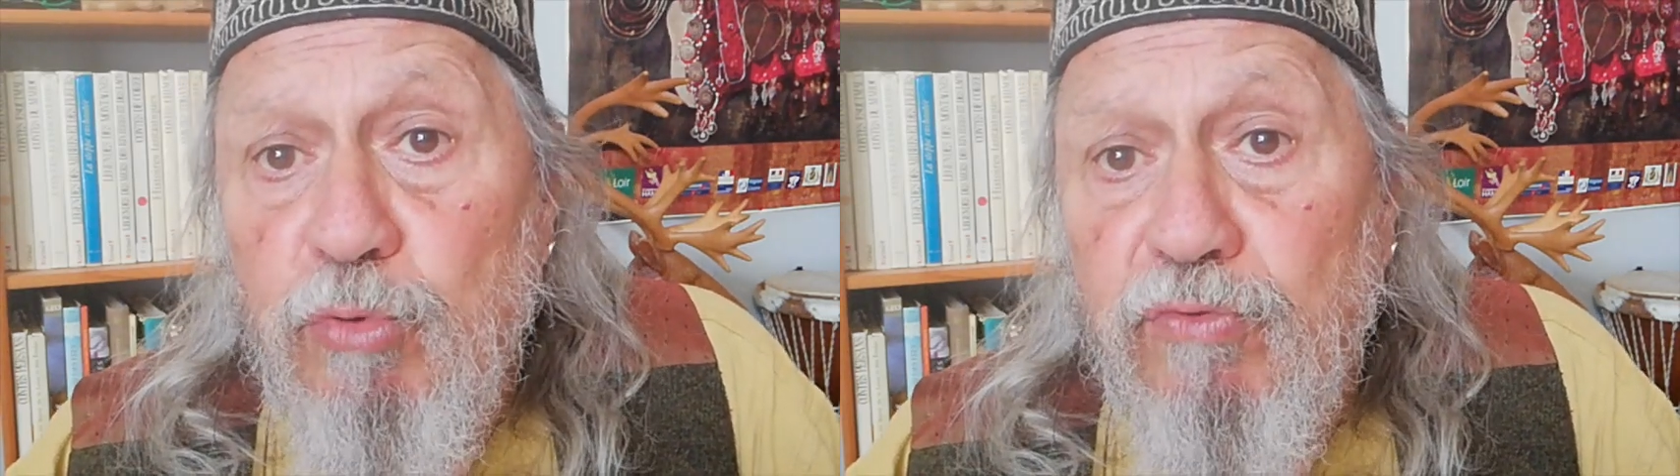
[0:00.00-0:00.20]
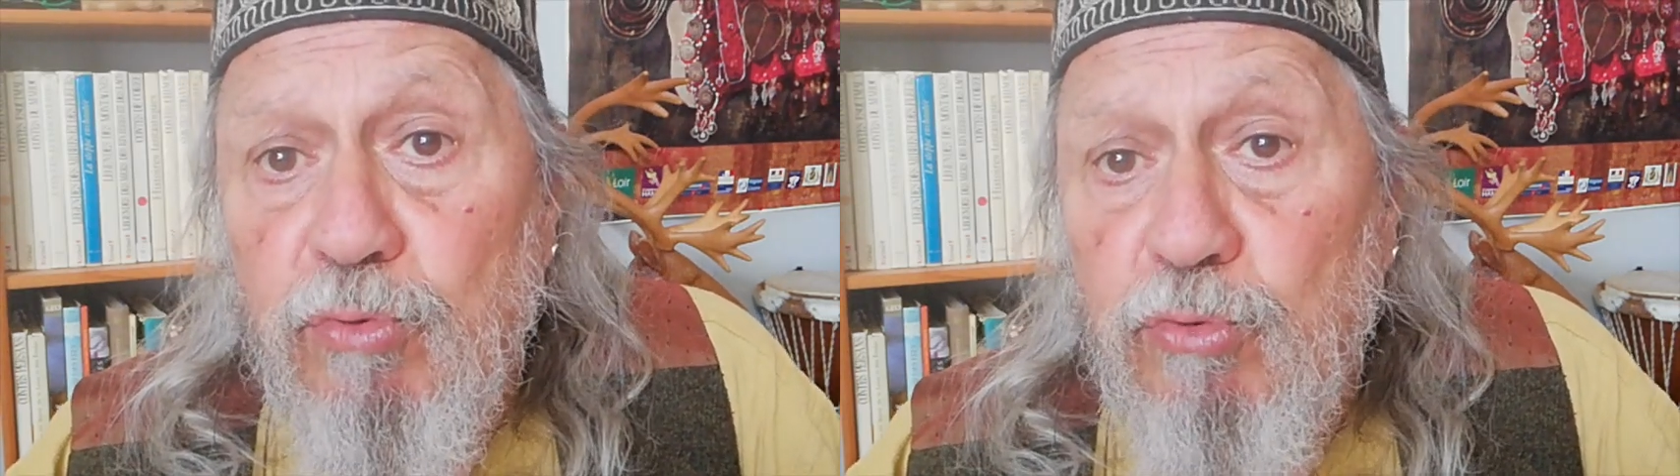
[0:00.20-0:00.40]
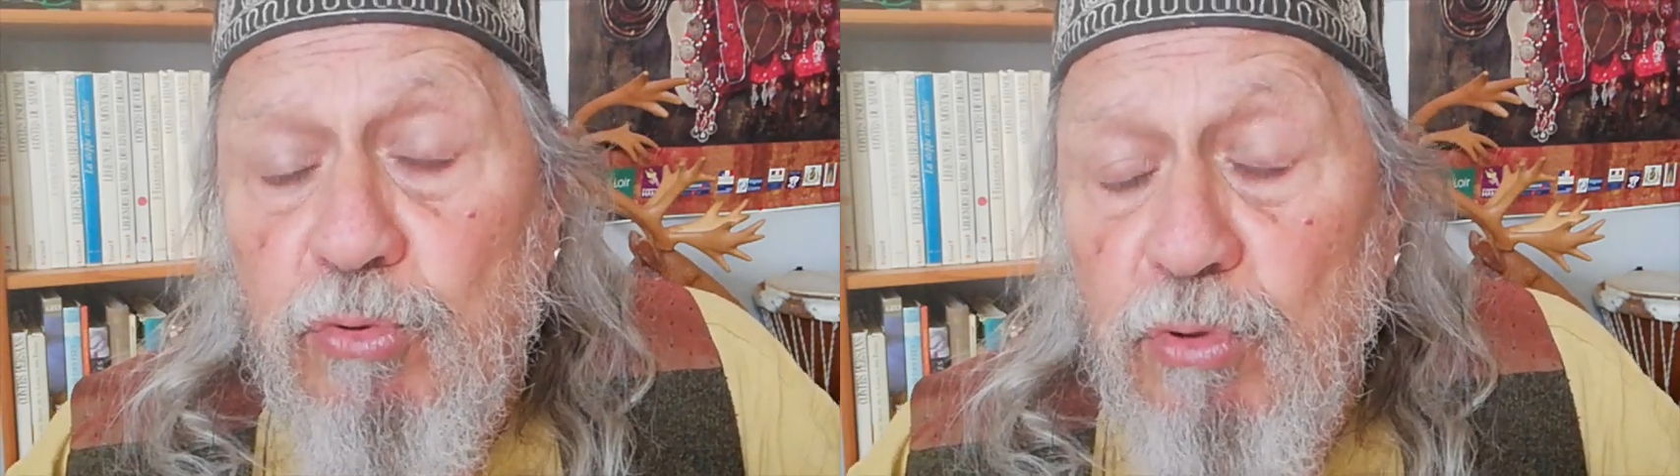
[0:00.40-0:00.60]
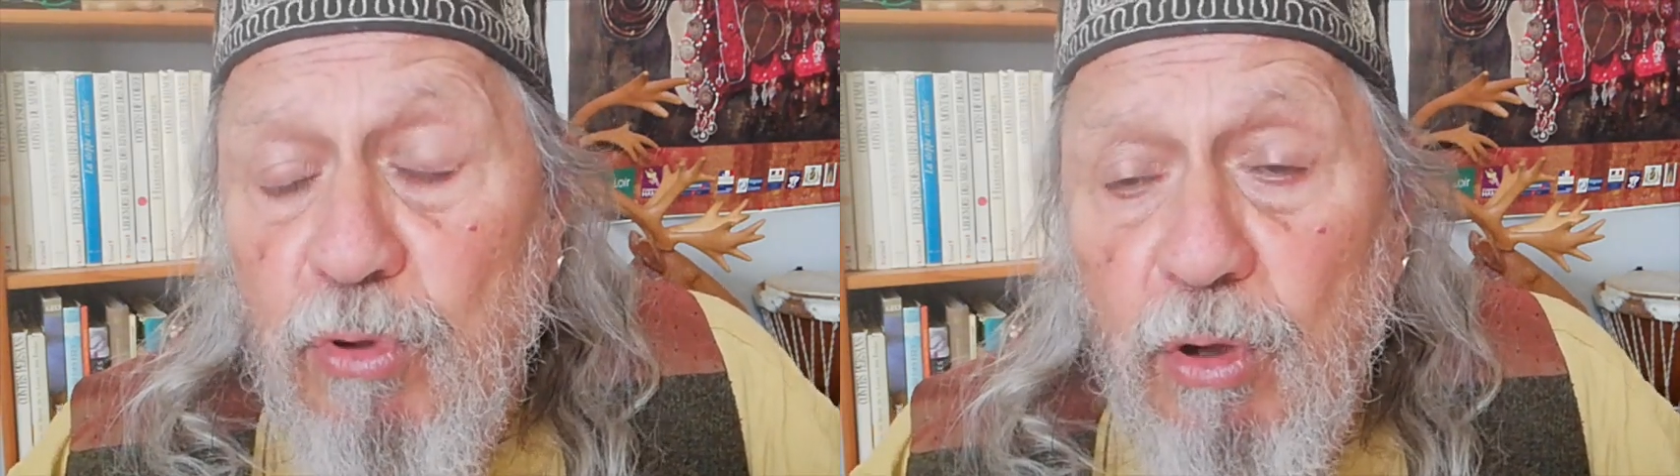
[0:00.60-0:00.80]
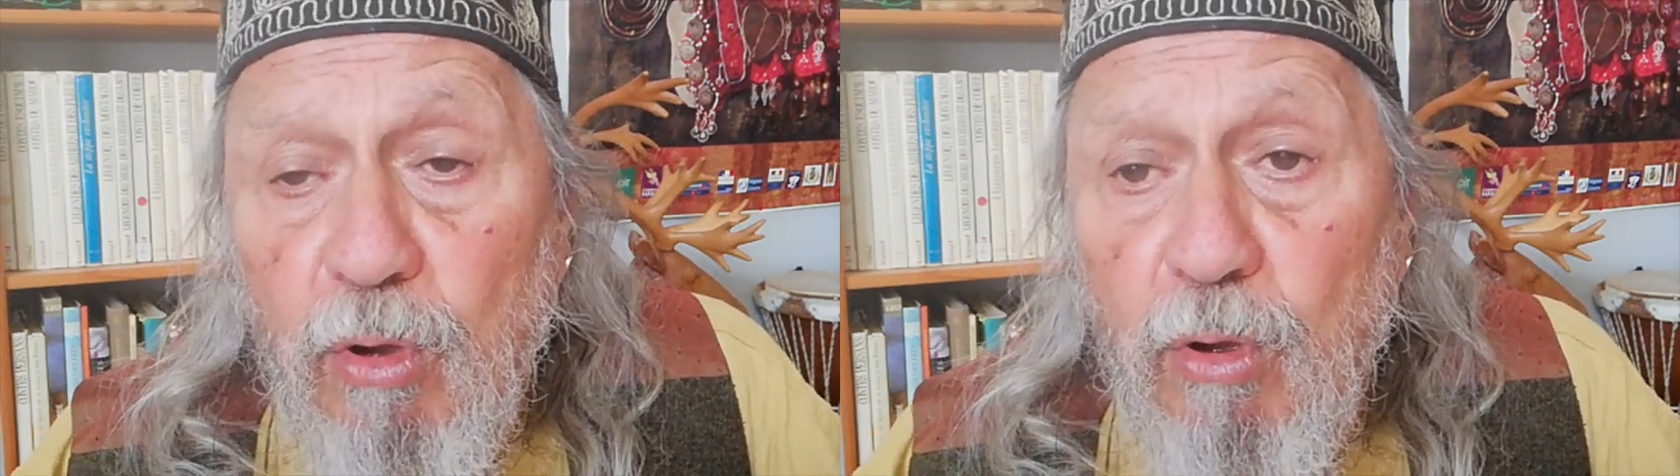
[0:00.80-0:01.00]
du
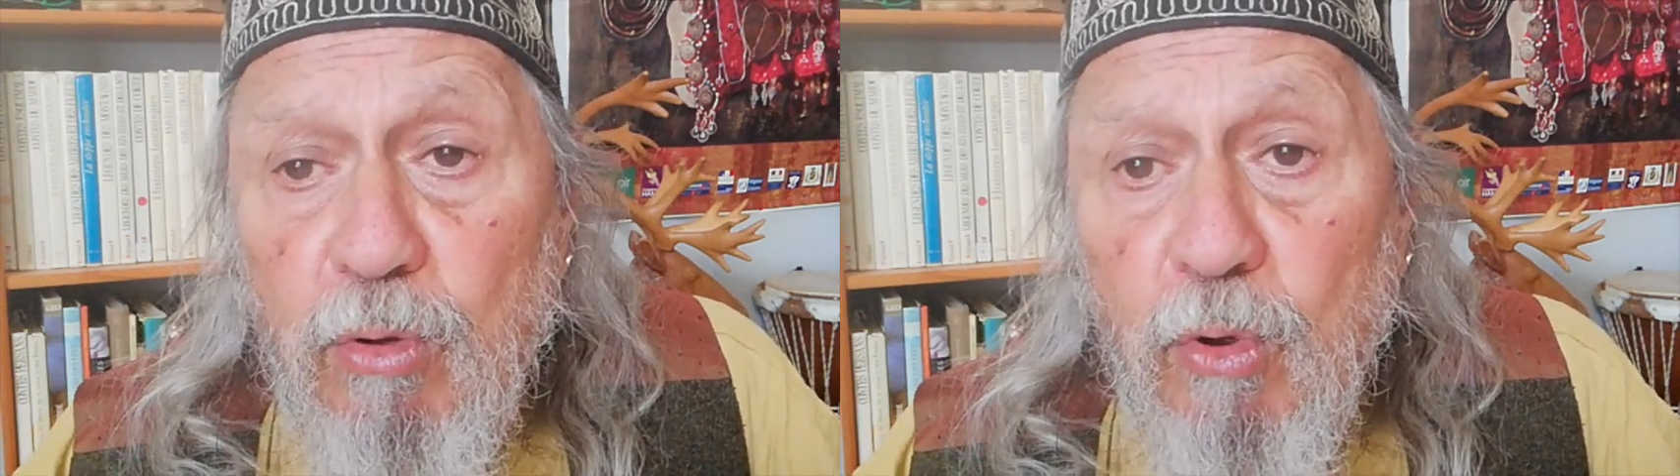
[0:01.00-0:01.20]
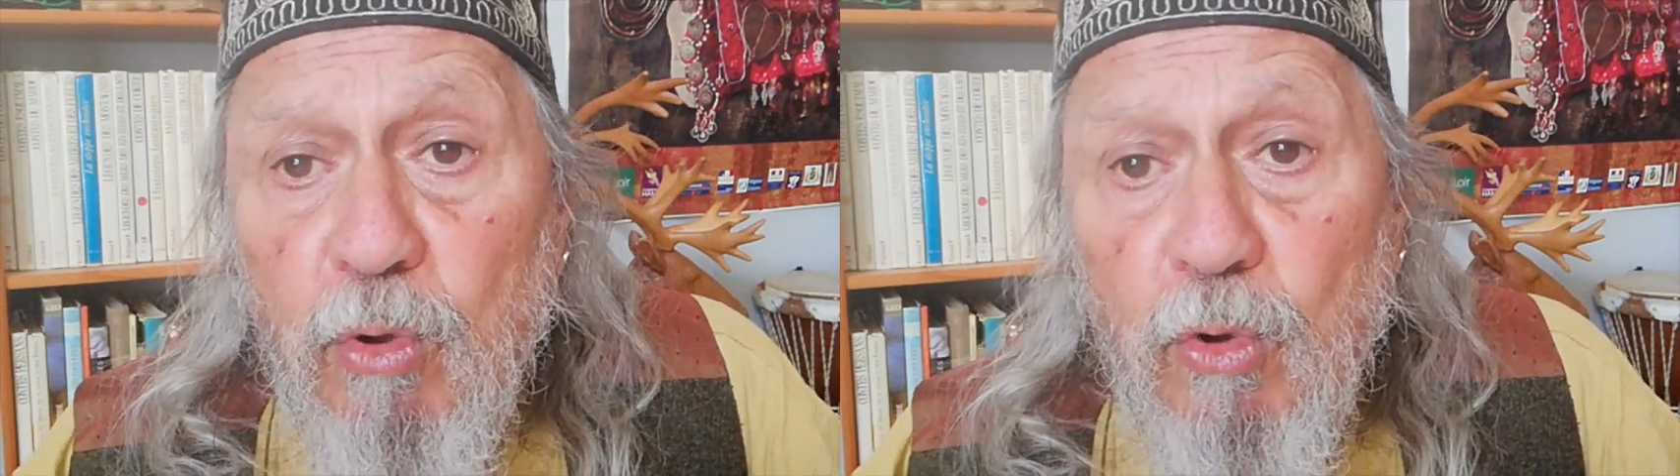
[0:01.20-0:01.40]
futur, euh,